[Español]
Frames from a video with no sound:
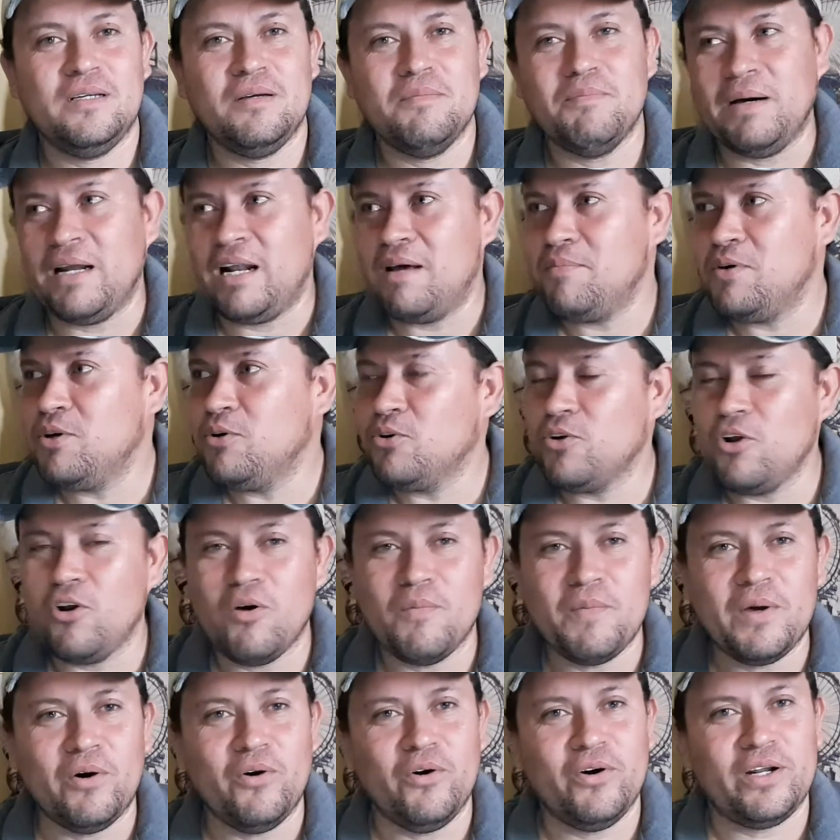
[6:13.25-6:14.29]
Para mí uno de los
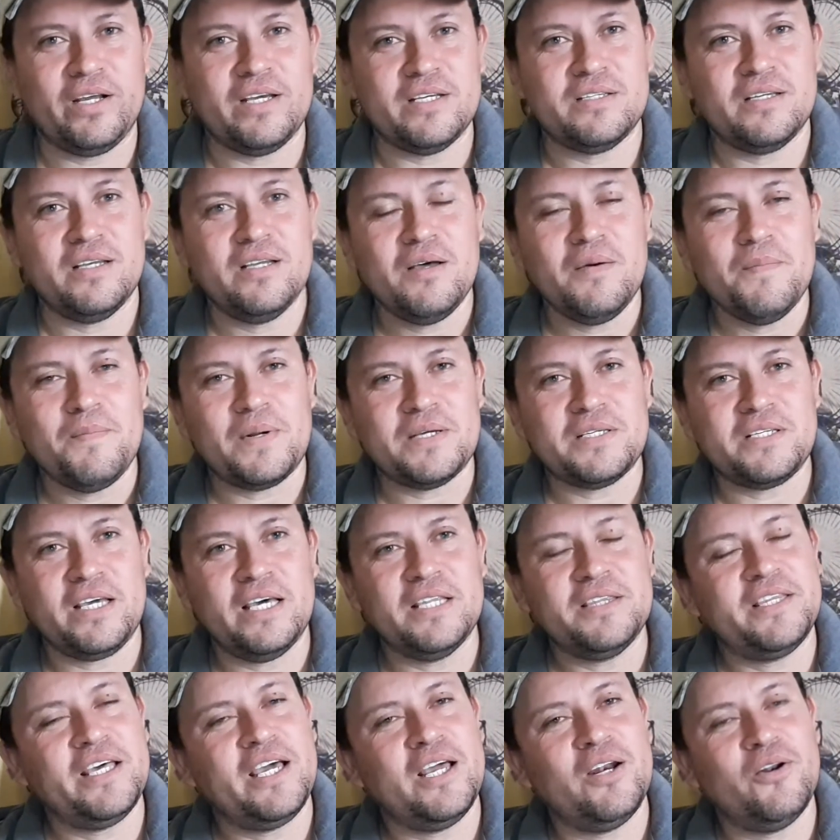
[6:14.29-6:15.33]
mejores
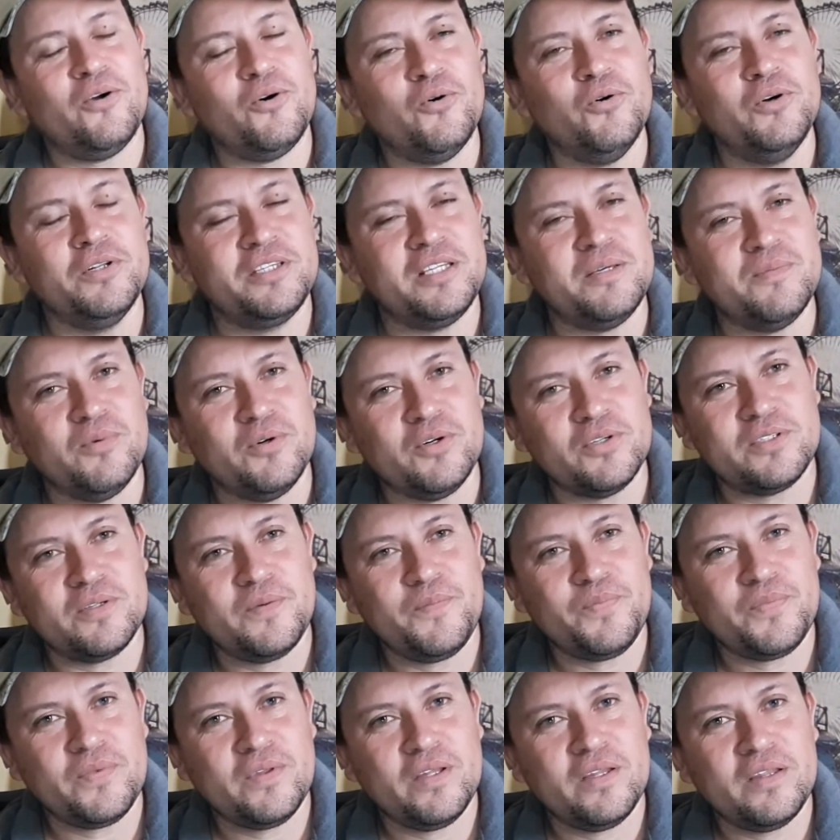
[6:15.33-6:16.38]
presidentes en los últimos
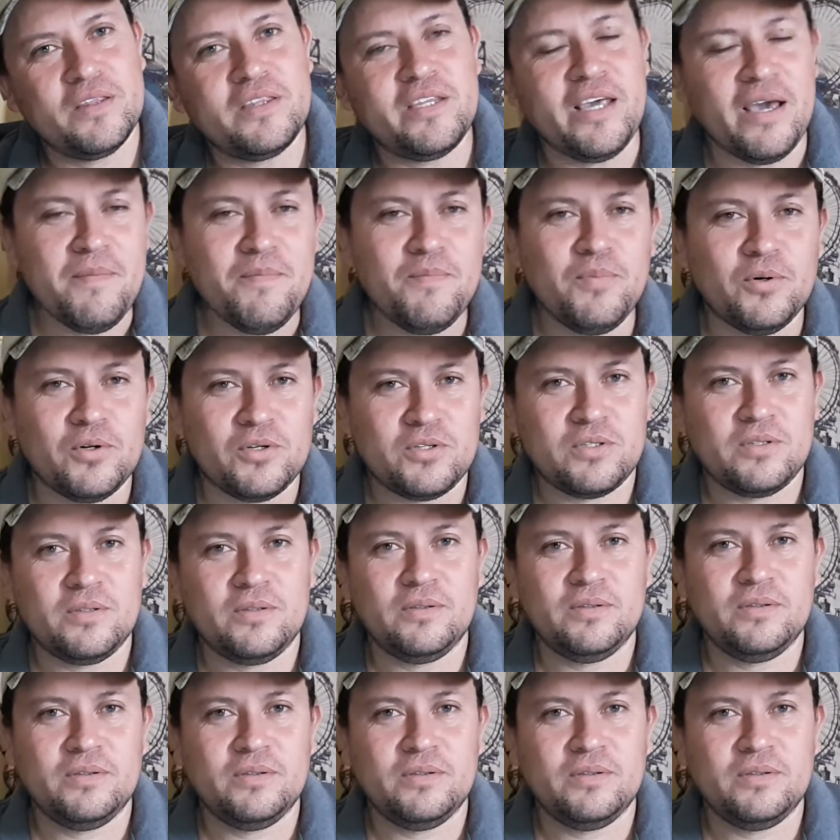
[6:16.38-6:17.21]
tiempos.